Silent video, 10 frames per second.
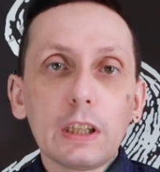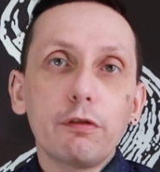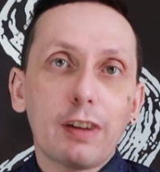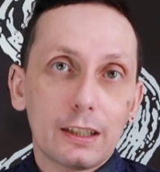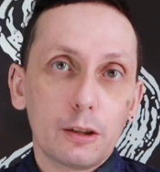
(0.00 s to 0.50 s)

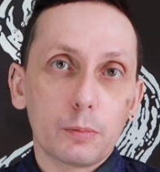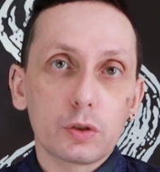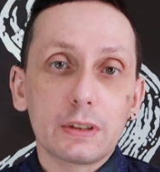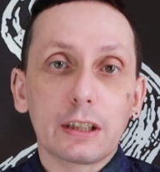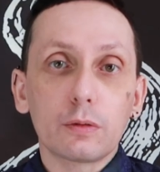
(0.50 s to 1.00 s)
falamos,
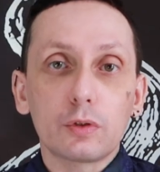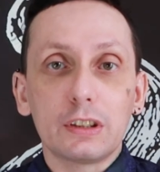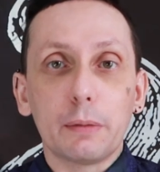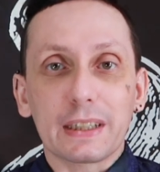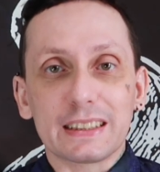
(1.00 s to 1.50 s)
no entanto, de
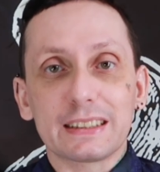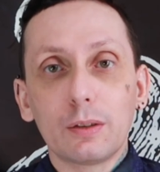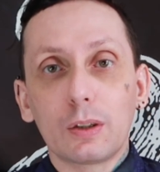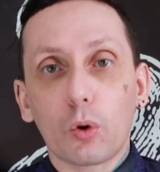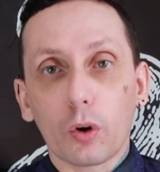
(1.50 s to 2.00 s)

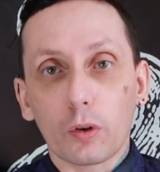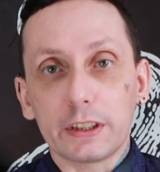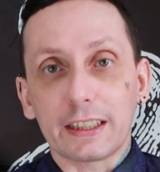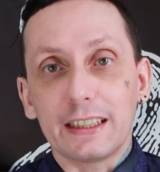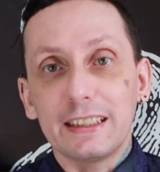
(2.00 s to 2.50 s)
depressão
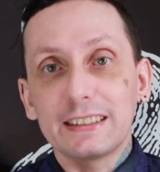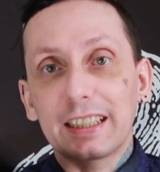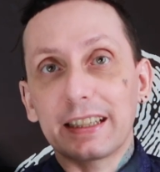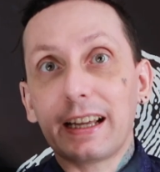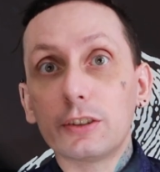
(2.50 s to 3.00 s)
crônica e
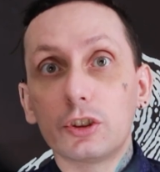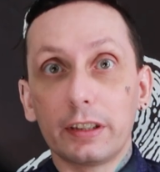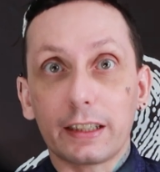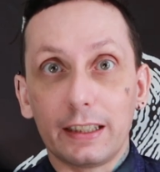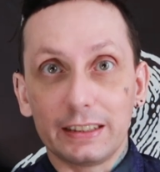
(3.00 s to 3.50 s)
ansiedade
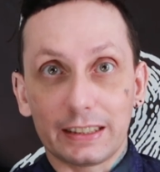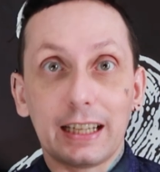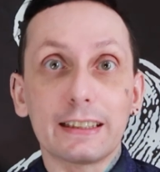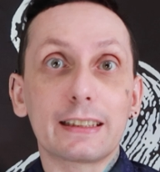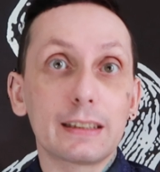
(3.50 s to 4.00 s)

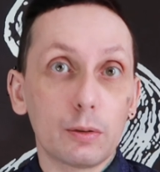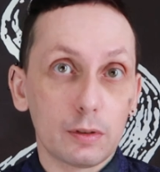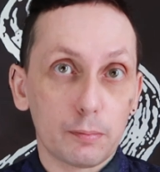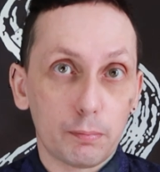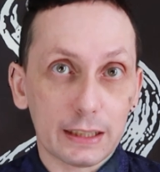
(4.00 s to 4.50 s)
generalizada, que são
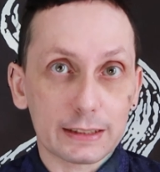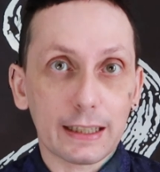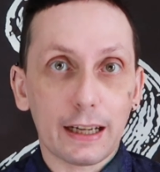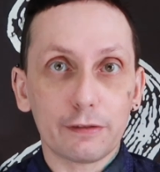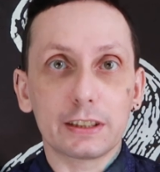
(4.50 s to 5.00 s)
mais
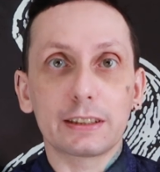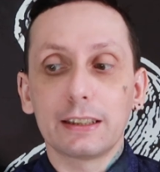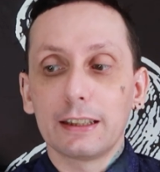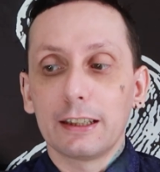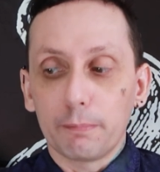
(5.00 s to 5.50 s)
graves,
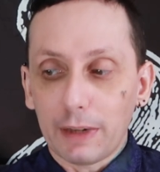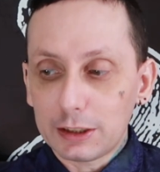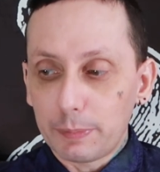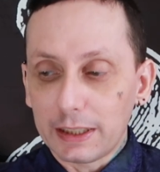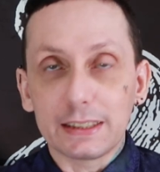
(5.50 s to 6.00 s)

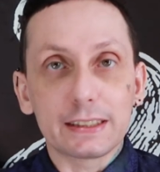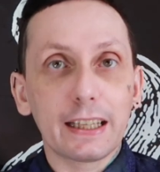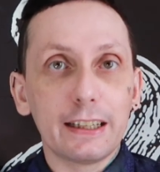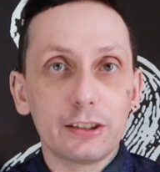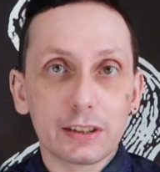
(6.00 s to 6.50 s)
mais
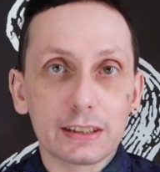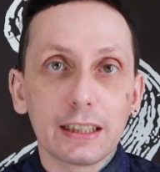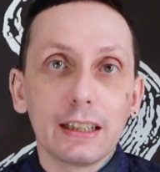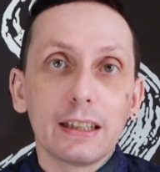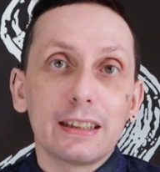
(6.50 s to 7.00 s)
persistentes,
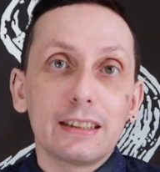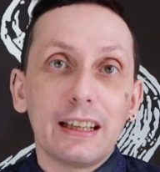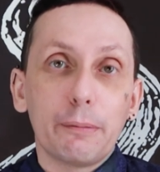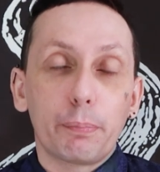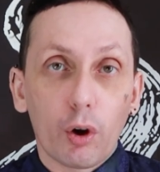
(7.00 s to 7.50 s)

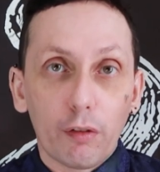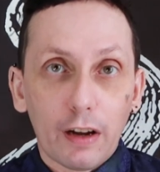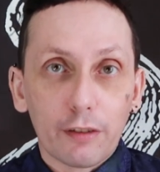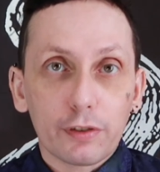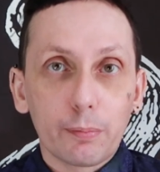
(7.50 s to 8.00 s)

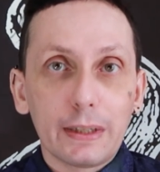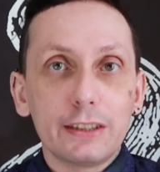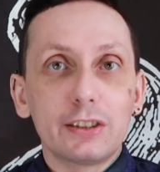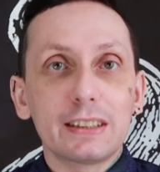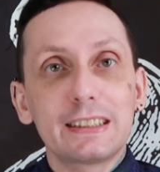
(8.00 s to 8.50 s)

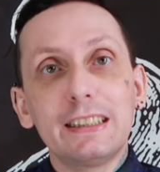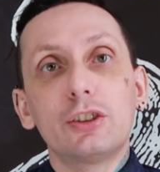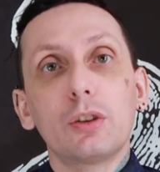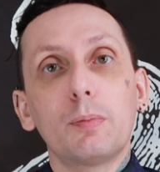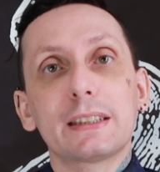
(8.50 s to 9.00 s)
provavelmente
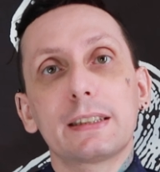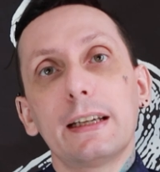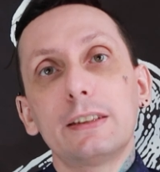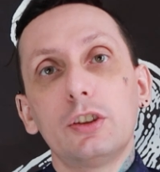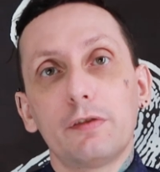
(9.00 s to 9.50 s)
existe uma
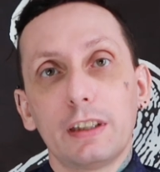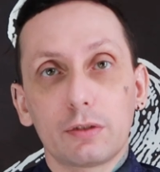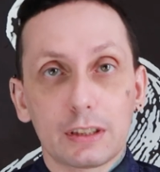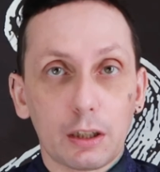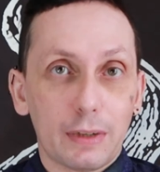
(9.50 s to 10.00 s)
série de
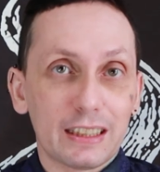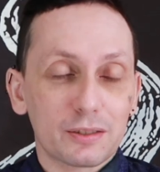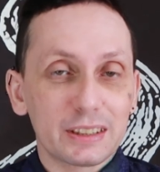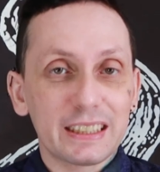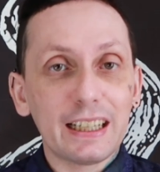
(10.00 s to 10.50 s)
eventos
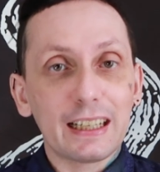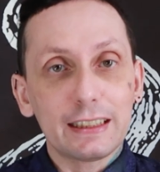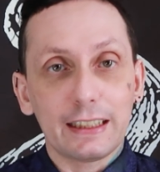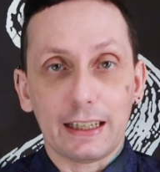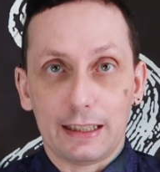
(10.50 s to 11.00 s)
traumáticos
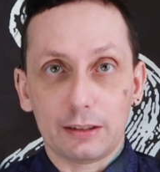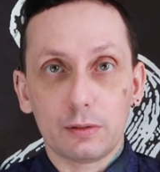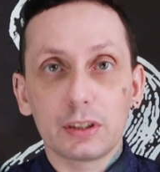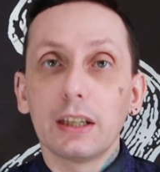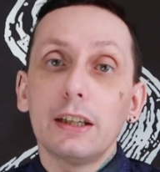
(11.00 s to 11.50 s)

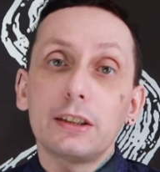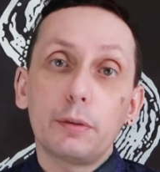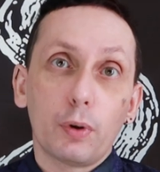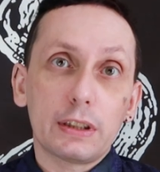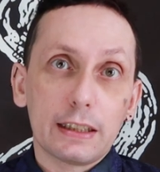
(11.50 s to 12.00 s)
encadeados que
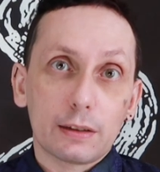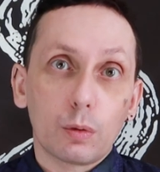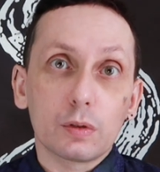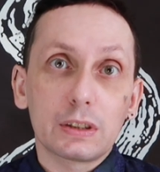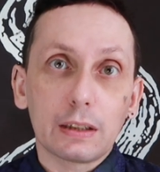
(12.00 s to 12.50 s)
poderia
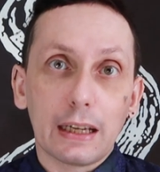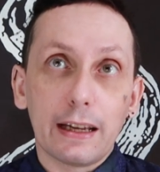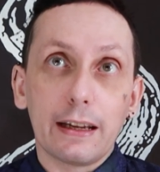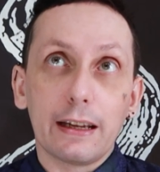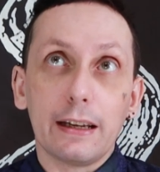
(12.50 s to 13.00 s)

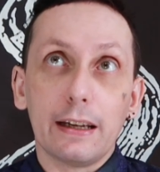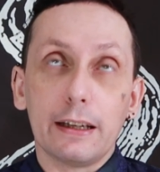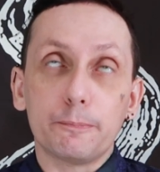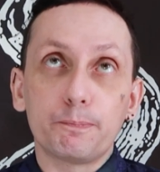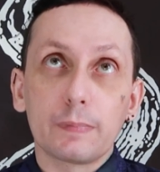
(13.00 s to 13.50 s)

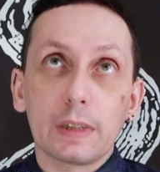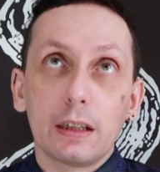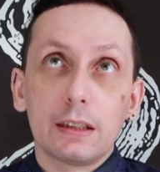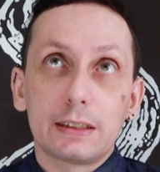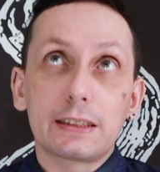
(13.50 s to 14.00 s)
é,
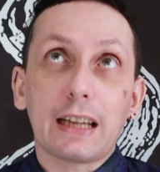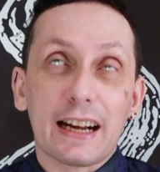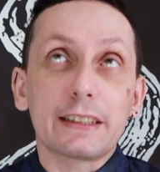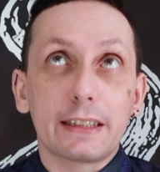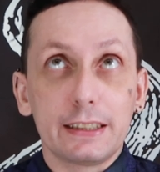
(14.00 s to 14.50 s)
se
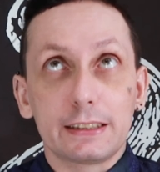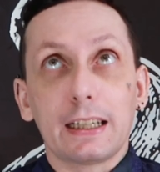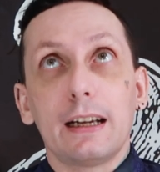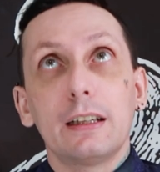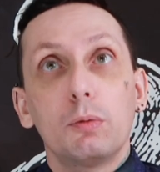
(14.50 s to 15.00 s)

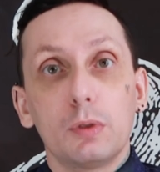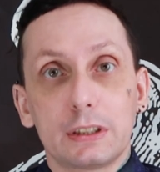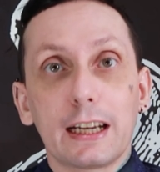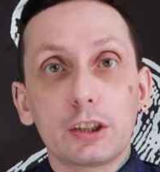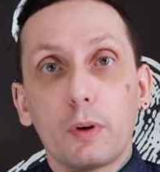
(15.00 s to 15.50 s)
caracterizar um
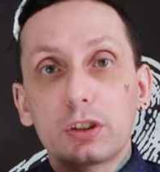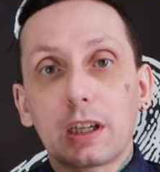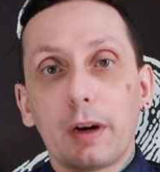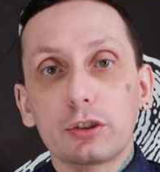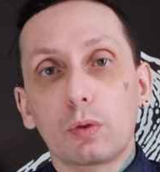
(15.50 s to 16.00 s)
estresse
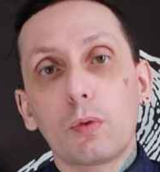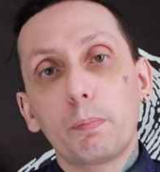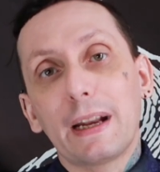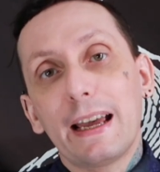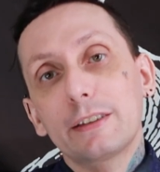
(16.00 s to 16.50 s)
pós-traumático
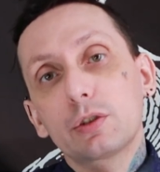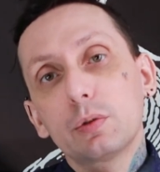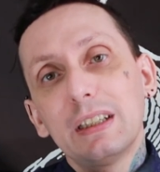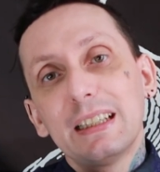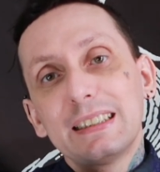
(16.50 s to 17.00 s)

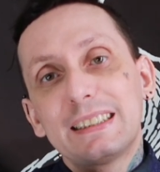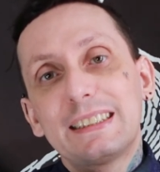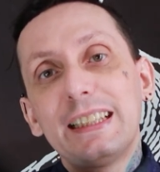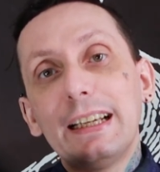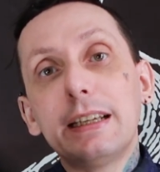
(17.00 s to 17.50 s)
complexo,
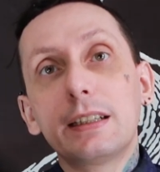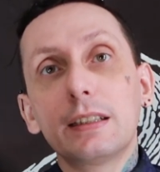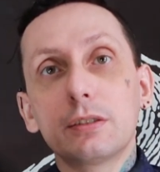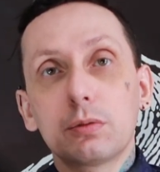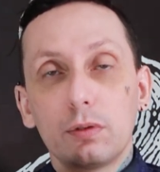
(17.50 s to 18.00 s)
se
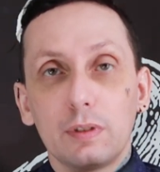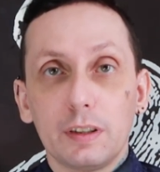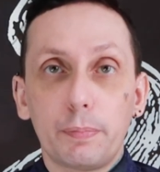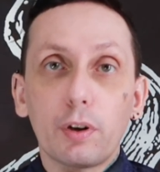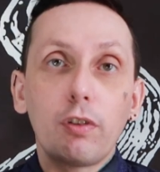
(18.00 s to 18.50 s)
ligando e
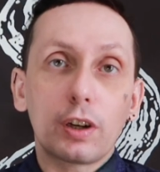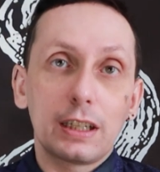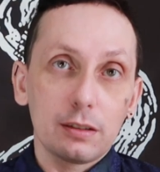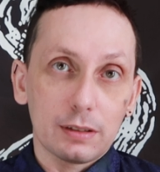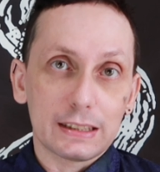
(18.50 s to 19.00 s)

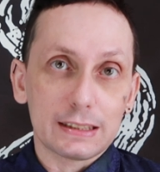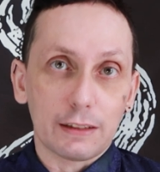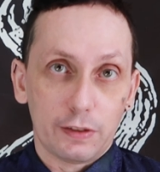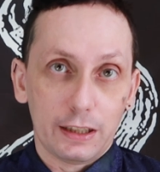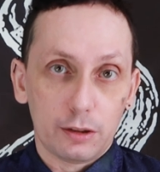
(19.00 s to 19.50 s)
provocando esses
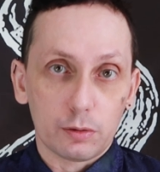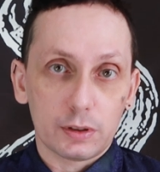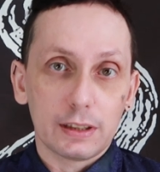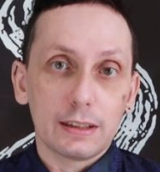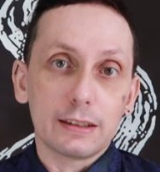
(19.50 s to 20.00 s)

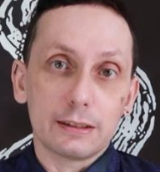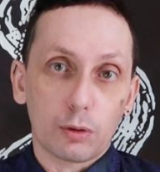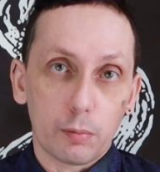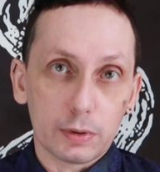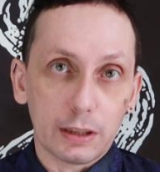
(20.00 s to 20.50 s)
efeitos
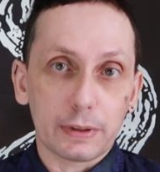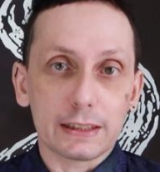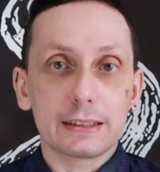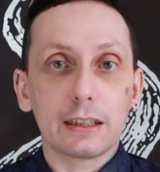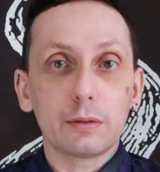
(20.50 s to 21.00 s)
como
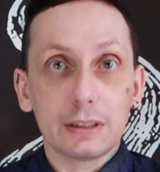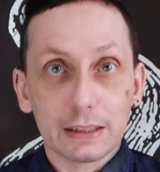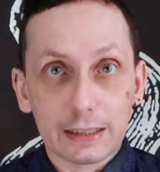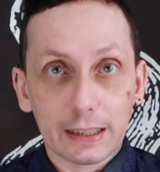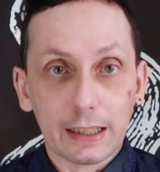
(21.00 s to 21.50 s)
depressão e
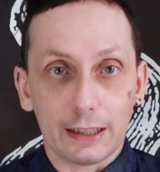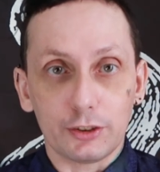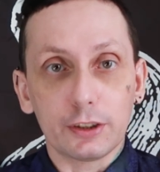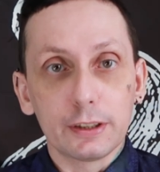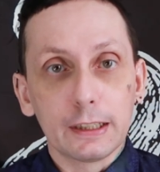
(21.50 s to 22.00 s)

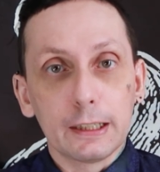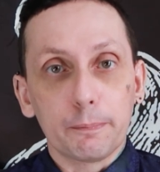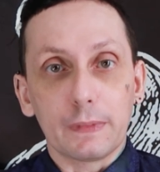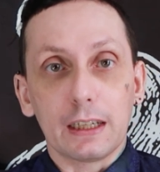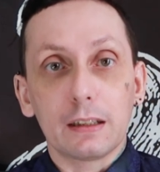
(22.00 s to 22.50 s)
ansiedade.
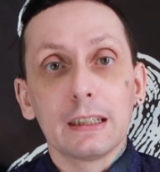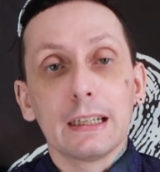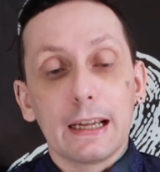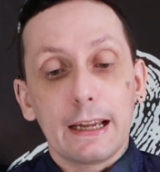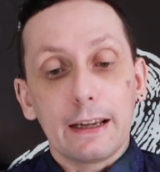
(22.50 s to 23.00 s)
Né?
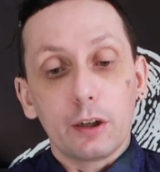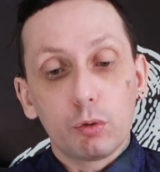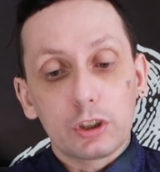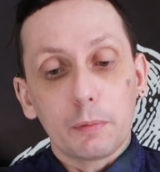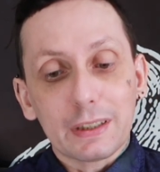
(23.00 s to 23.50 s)
É, eu
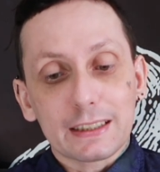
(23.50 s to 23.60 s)
chamo